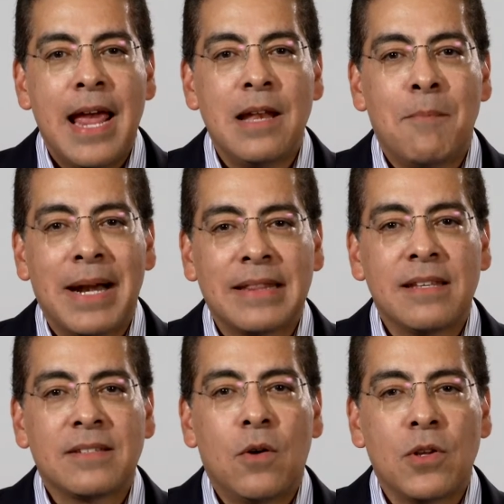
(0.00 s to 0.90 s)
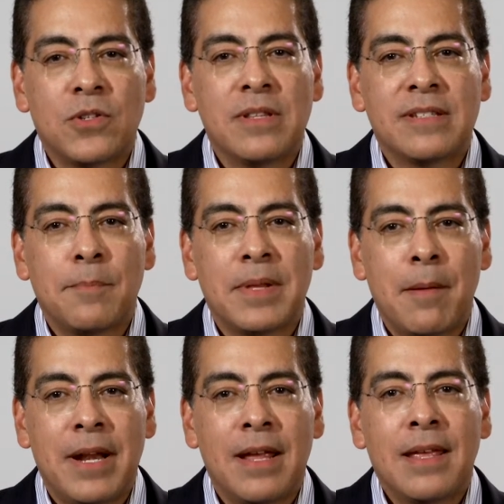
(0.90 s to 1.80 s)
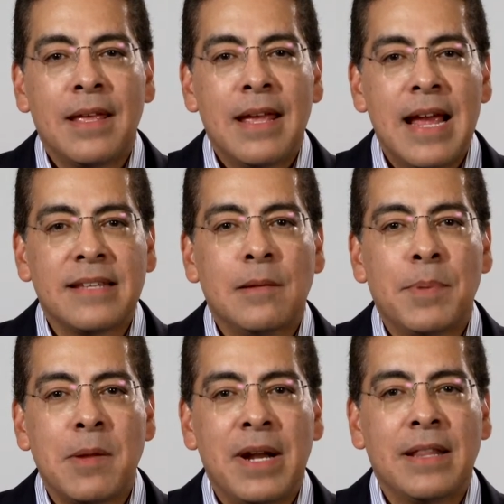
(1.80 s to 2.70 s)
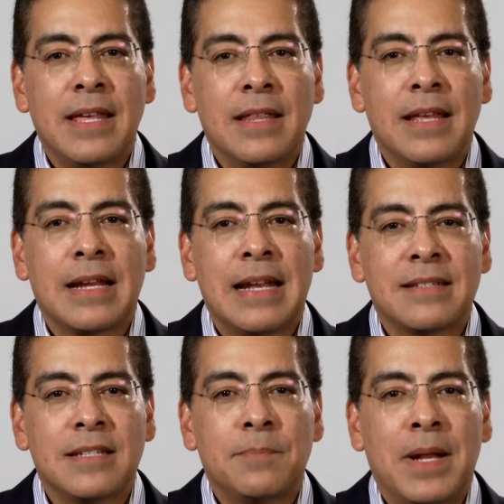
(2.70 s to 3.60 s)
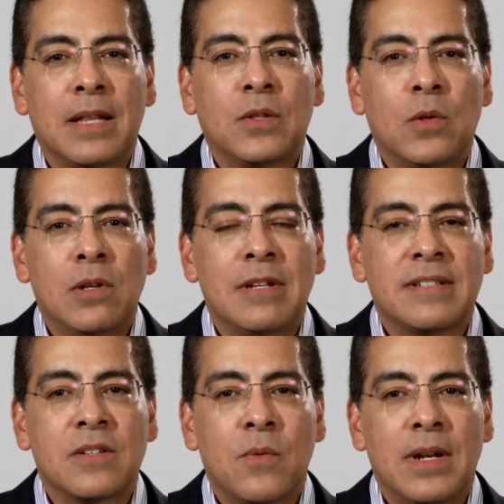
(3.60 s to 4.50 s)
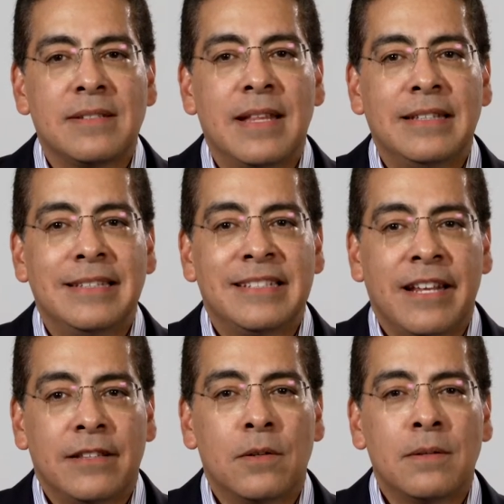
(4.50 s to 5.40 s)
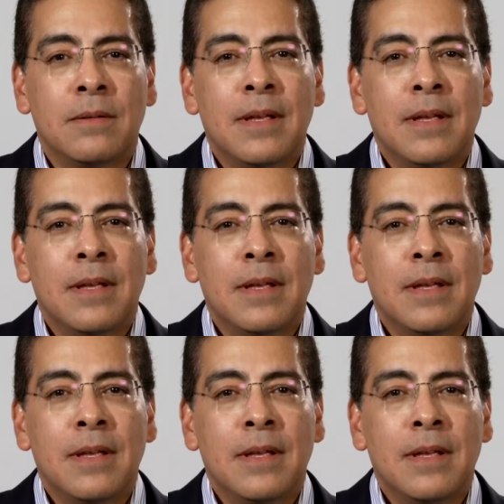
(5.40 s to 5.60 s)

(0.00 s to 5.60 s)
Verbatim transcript: El martes 8 de septiembre es el primer día de clases para todas las escuelas del distrito.